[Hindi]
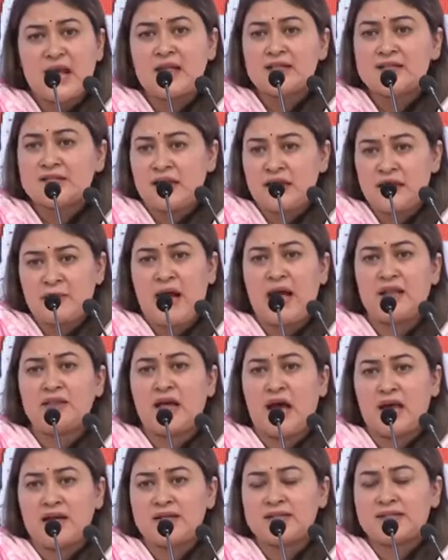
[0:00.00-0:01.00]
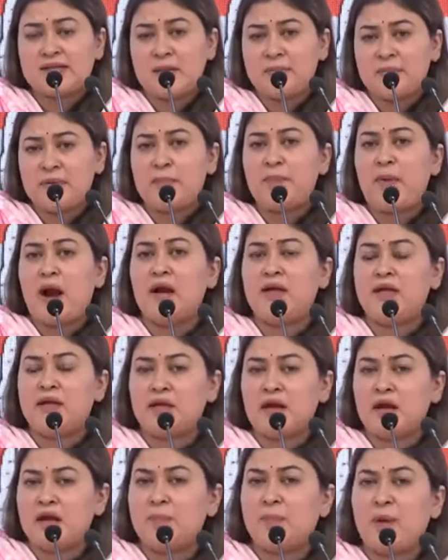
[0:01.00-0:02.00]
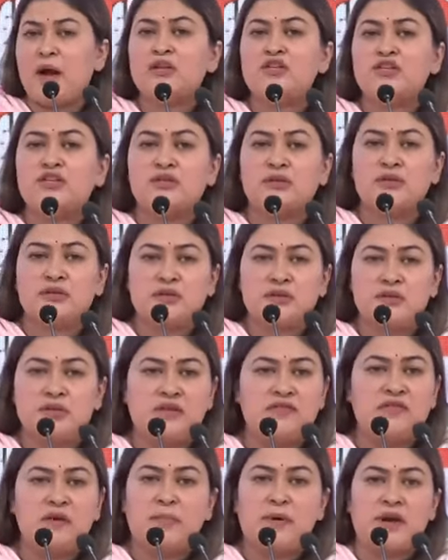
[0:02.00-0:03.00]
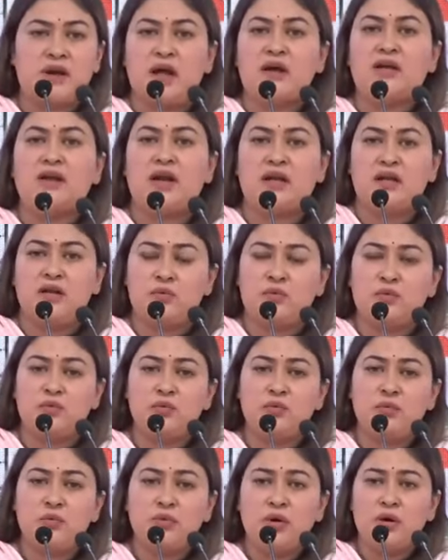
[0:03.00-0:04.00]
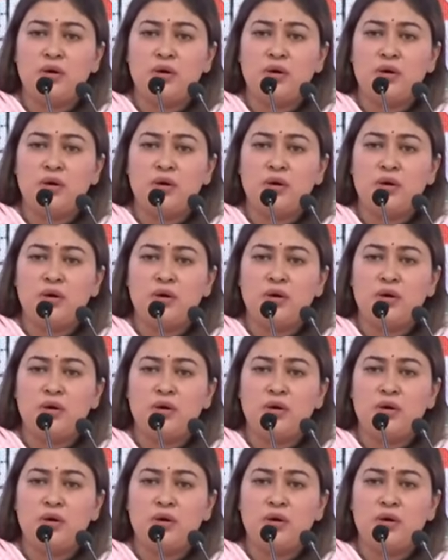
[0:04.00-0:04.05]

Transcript: साल से ईमानदारी से अपनी पार्टी का पक्ष टीवी पर रख रही हूं